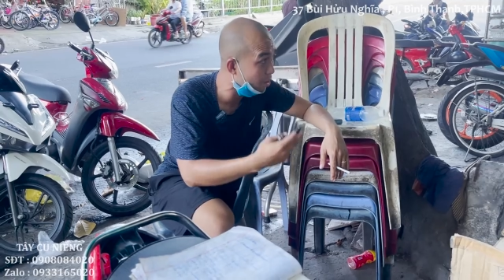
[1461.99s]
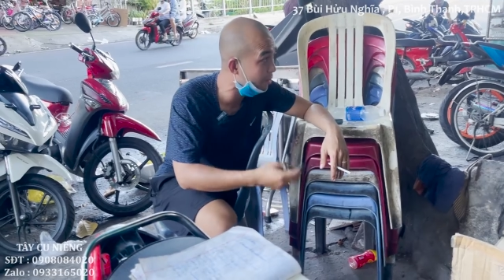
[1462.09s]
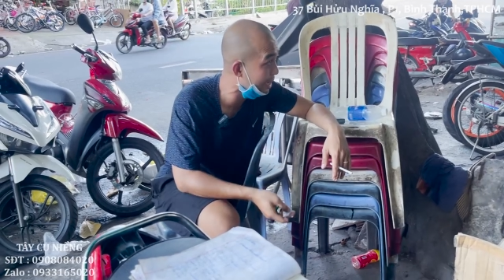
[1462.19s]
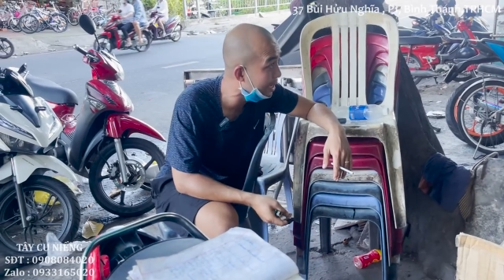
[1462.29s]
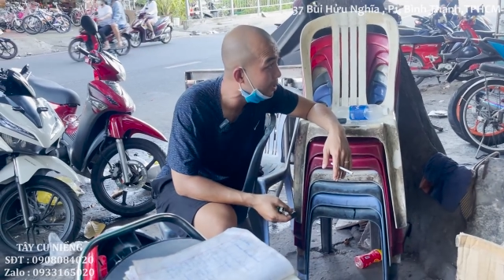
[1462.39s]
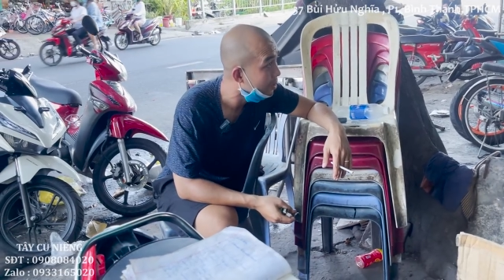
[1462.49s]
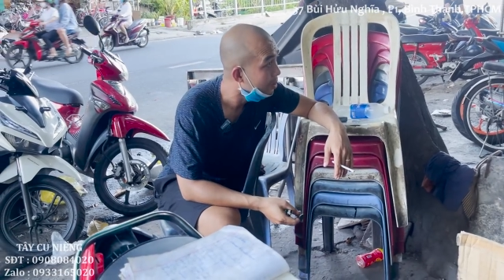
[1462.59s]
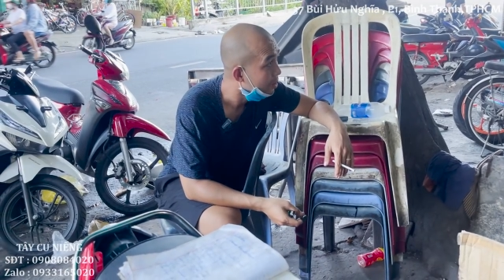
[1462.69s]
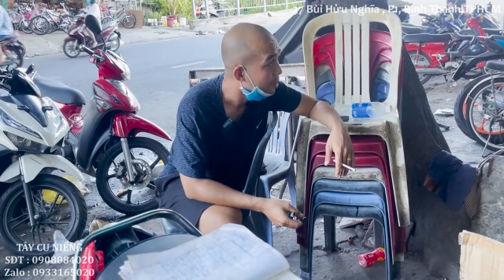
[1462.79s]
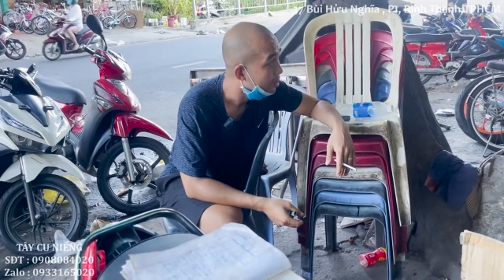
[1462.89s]
tuần mà
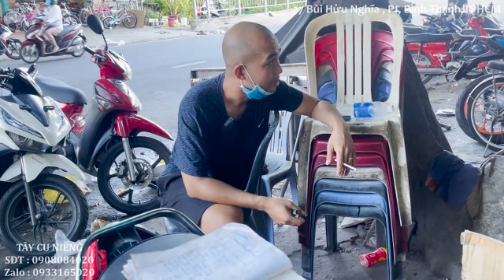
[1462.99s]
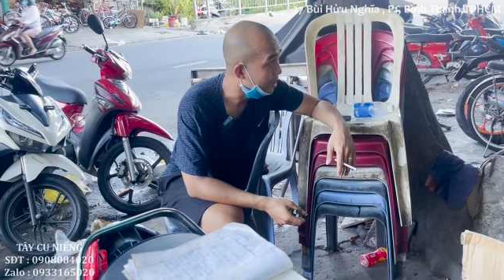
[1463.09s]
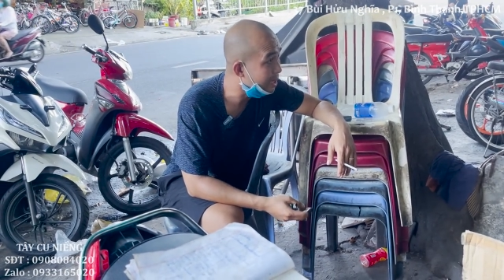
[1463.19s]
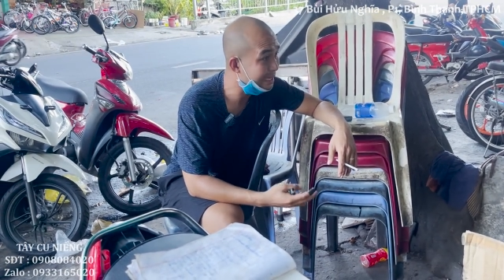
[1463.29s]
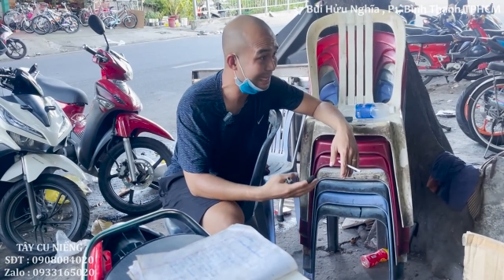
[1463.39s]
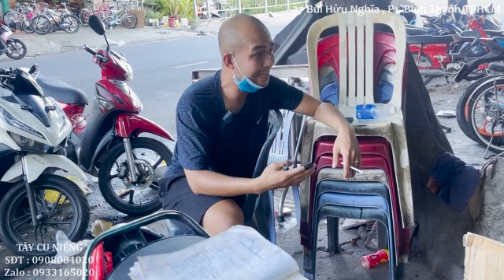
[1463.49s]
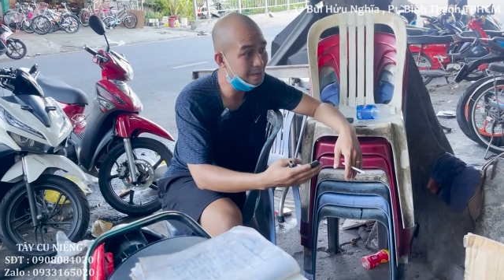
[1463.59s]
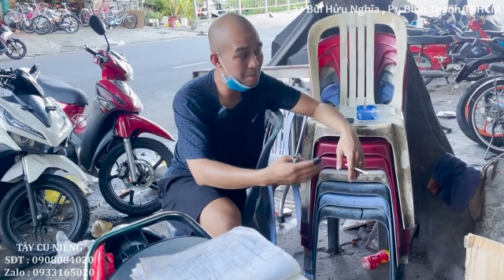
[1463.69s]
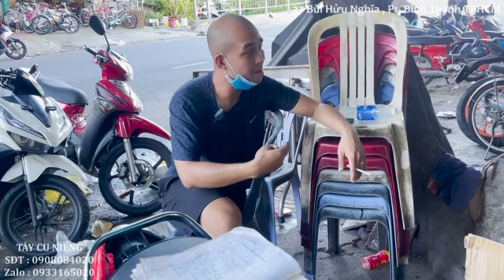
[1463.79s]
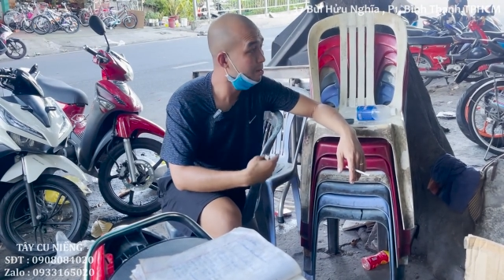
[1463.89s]
đó là thấy
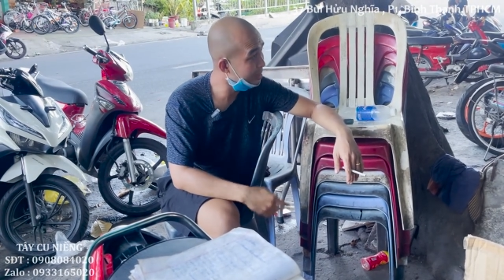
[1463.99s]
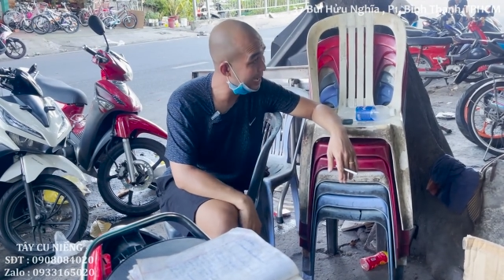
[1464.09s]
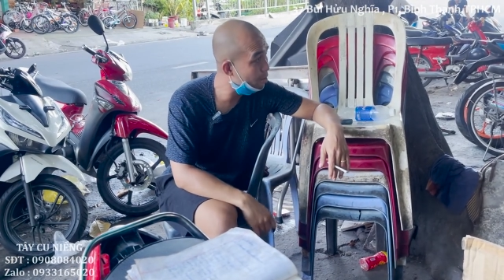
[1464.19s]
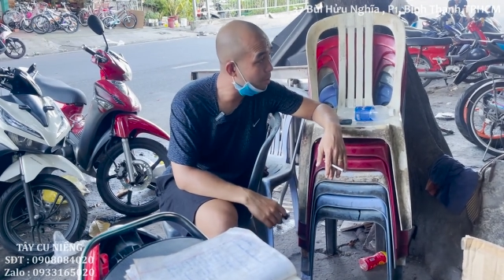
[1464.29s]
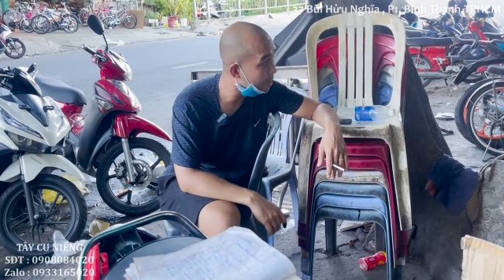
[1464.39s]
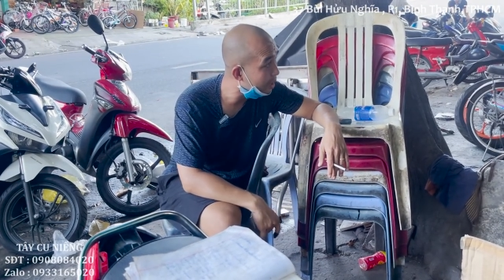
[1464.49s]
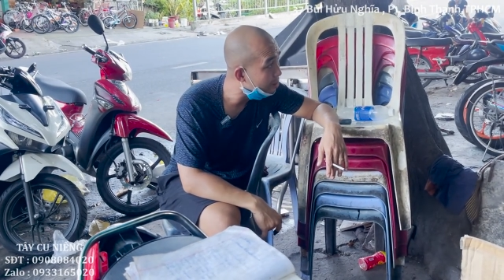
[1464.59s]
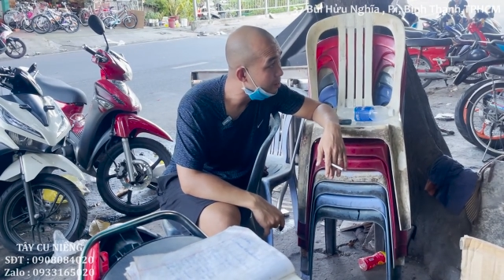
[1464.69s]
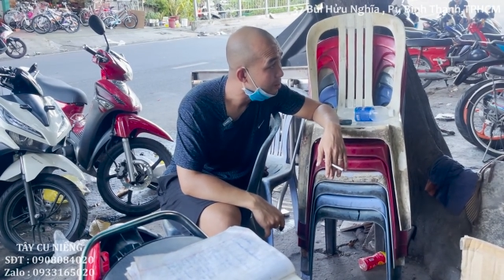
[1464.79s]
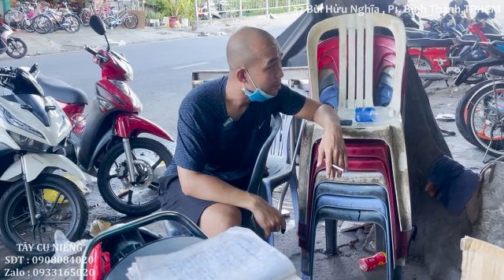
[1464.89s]
là mất nửa tháng của mình rồi